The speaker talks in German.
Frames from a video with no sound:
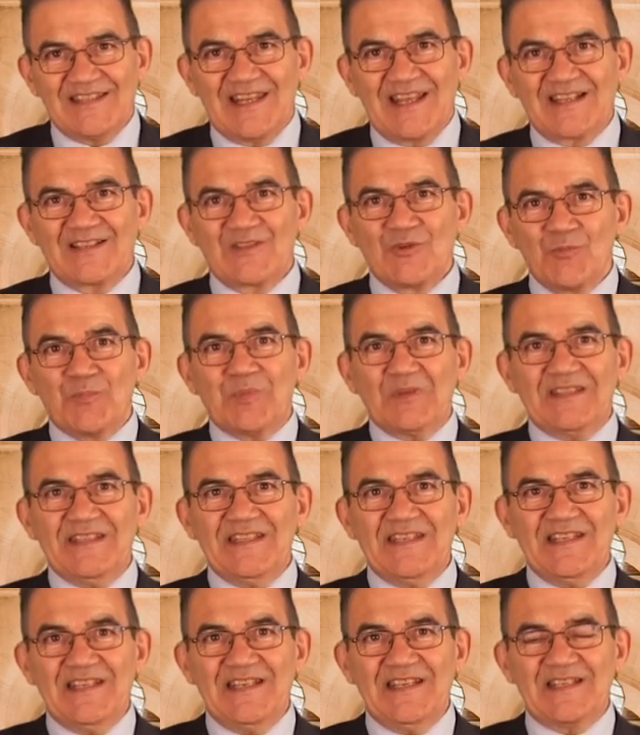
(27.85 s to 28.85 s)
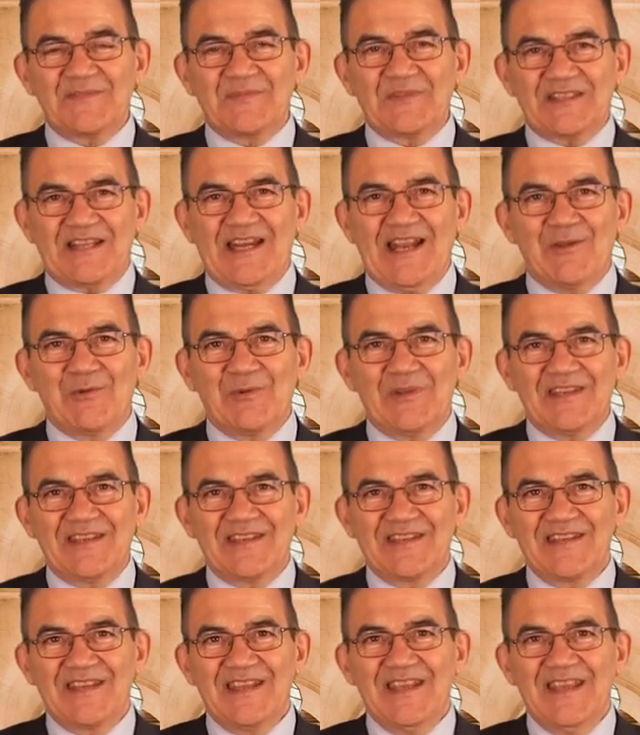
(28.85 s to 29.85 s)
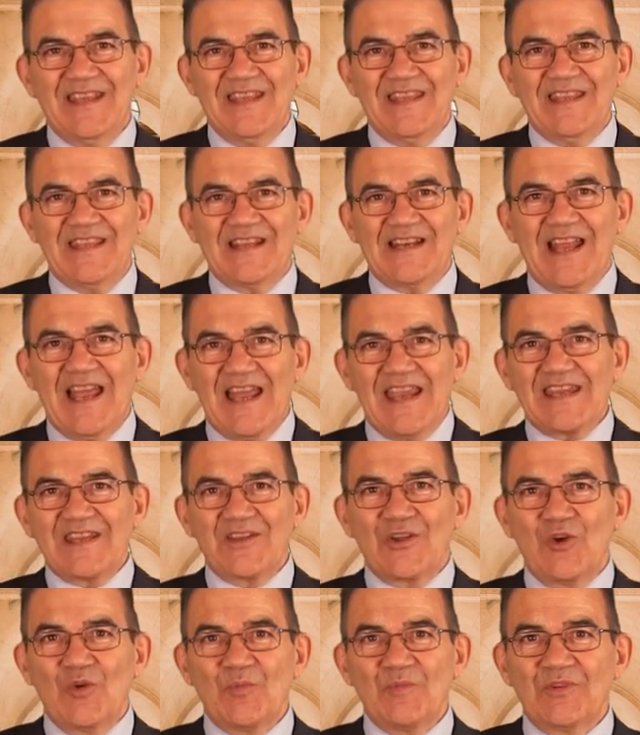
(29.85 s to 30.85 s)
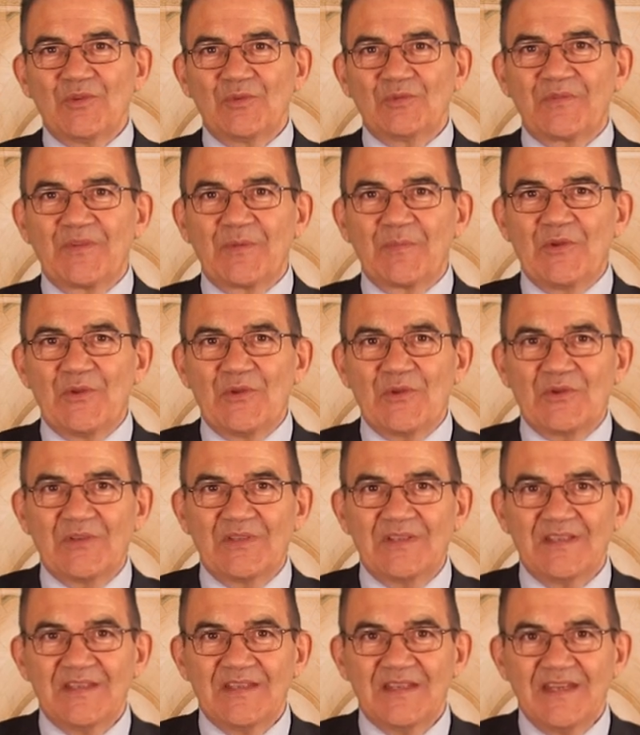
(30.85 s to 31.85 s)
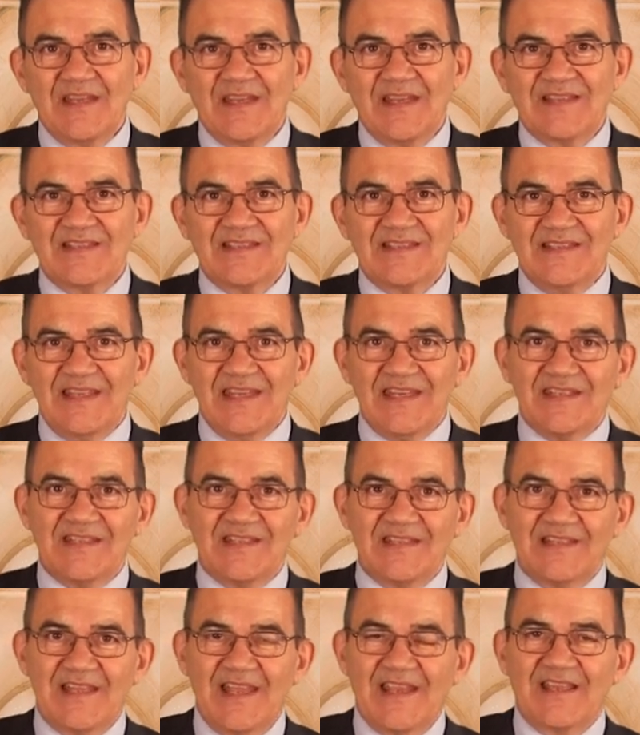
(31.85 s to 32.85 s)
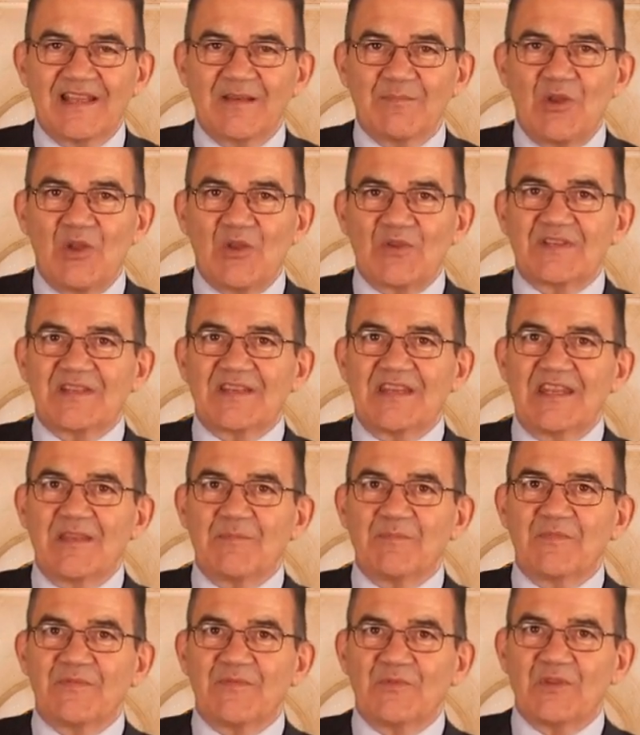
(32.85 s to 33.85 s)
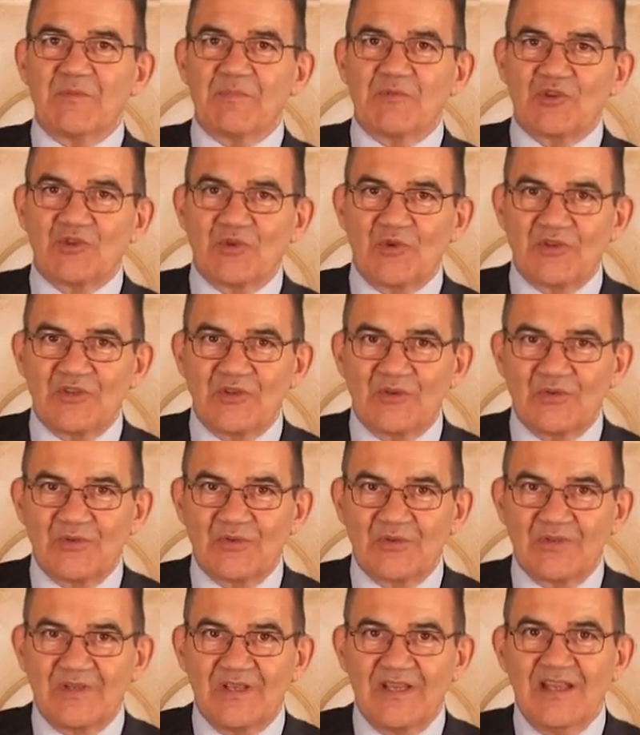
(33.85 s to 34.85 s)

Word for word: Der Superdeal ist vertraulich. Ihr Einkommen und Vermögen ist nicht länger maßgebend für die Besteuerung.